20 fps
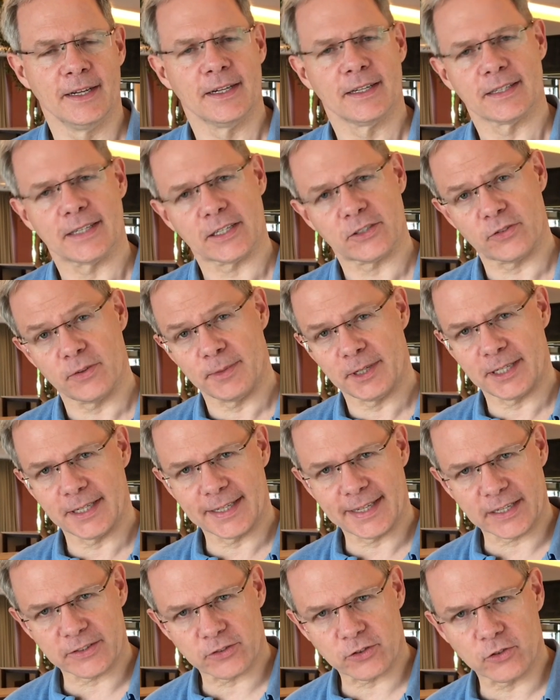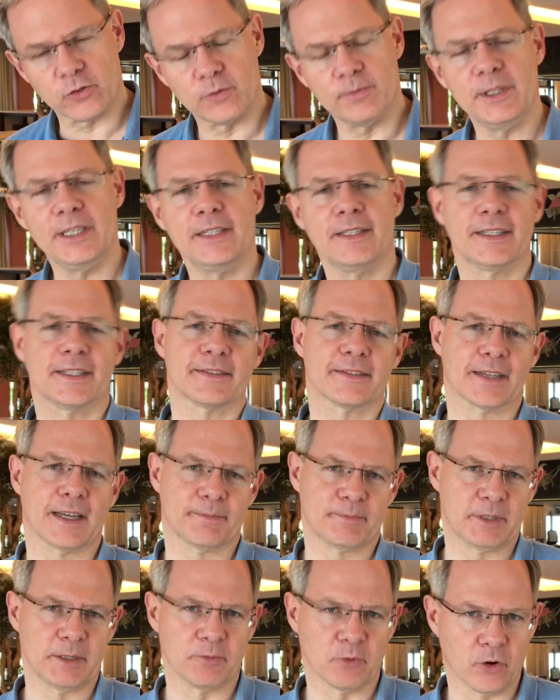dass wir mit den Gastronomien jetzt ab
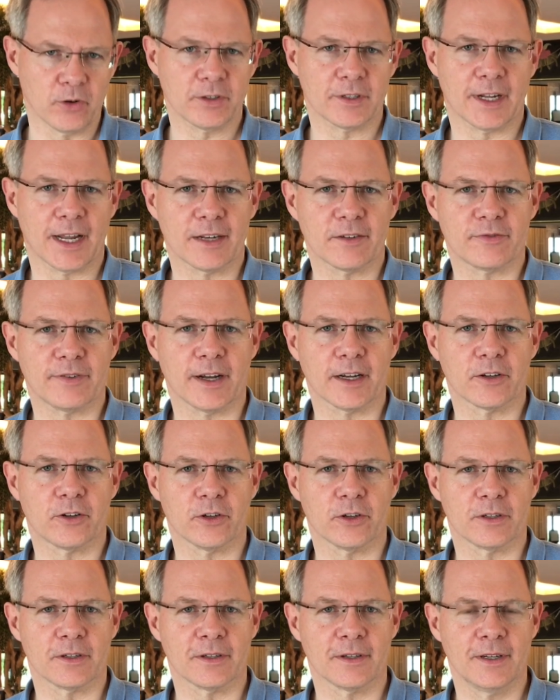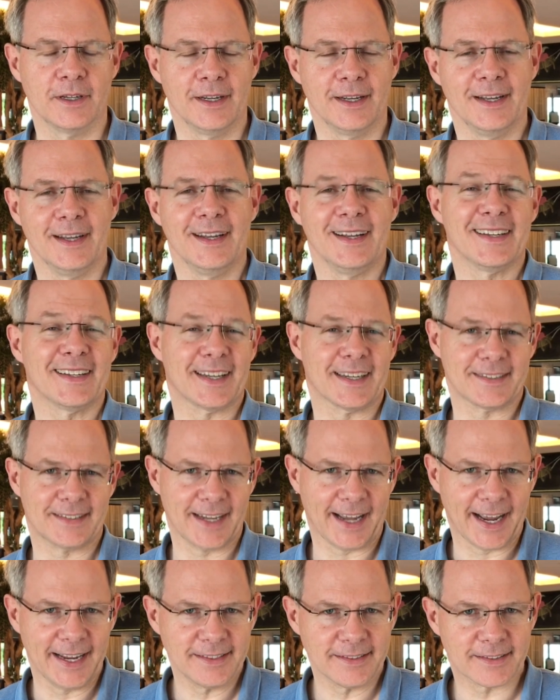dem 9. anfangen können, dass
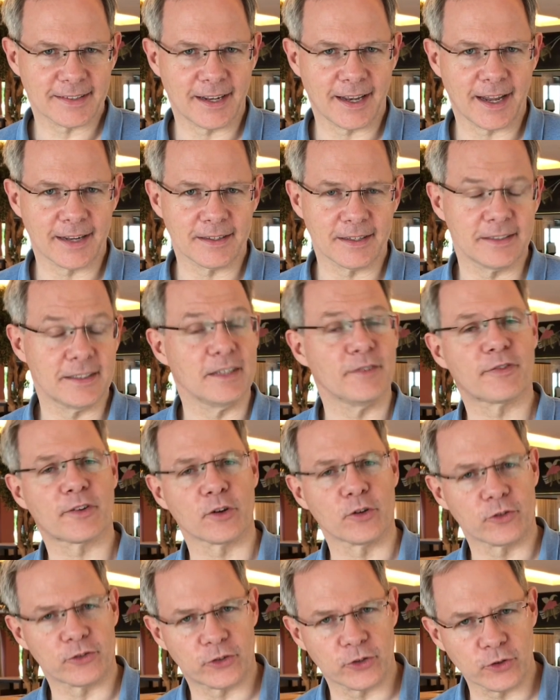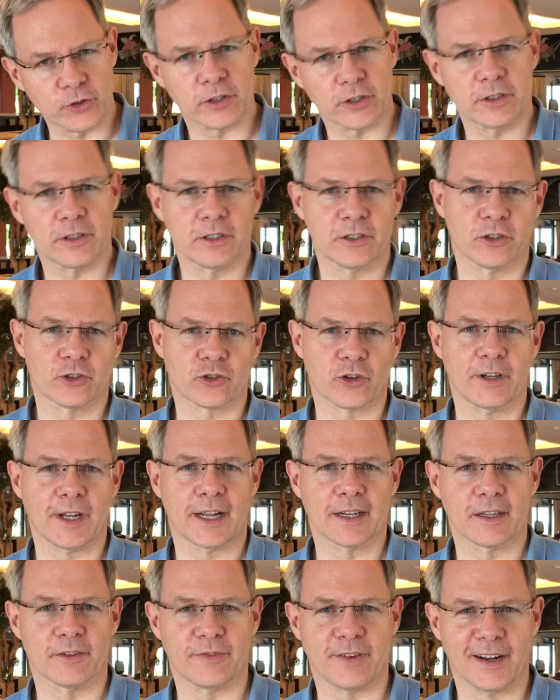der Einzelhandel, die Friseure schon
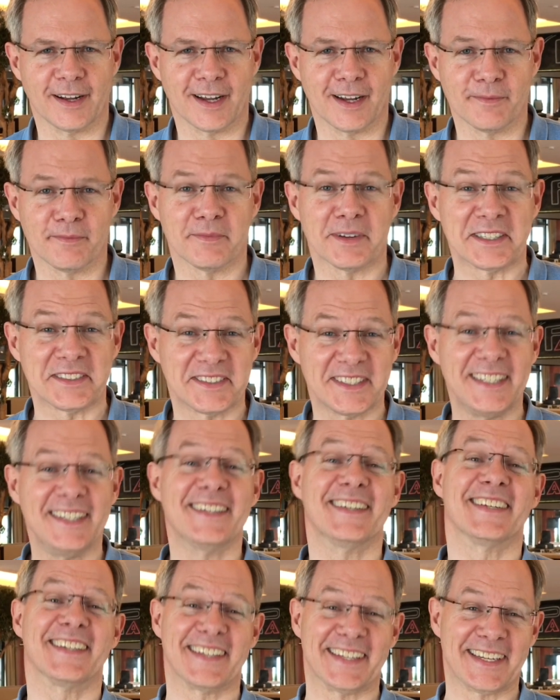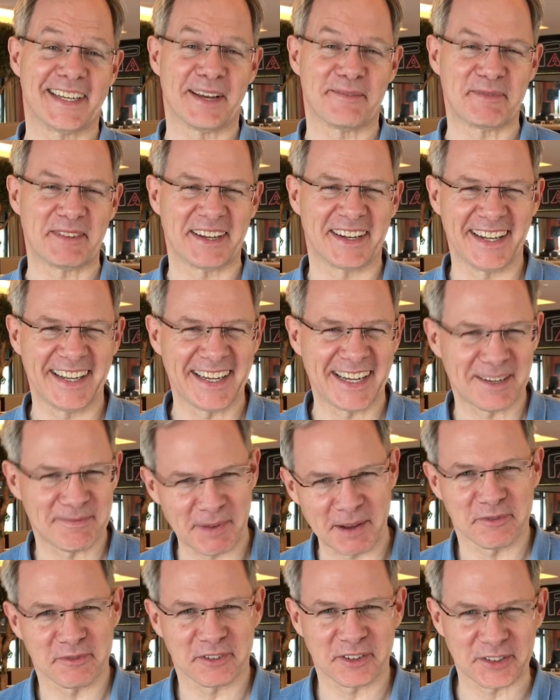angefangen haben. Man sieht, ich habe die Gelegenheit
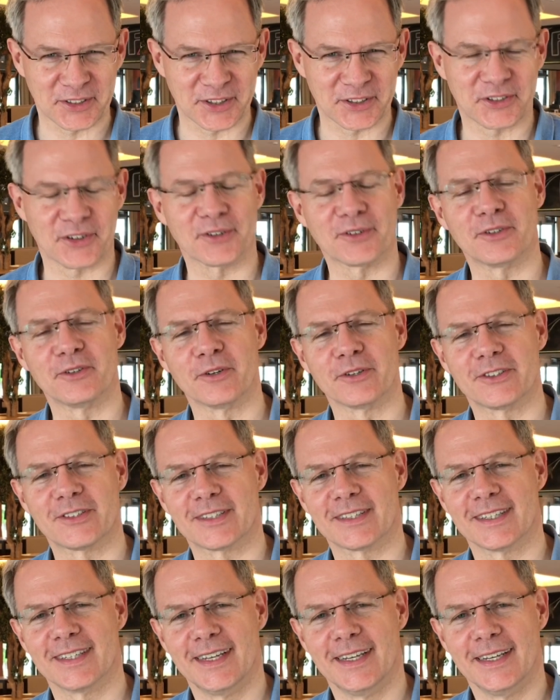beim Friseur schon genutzt,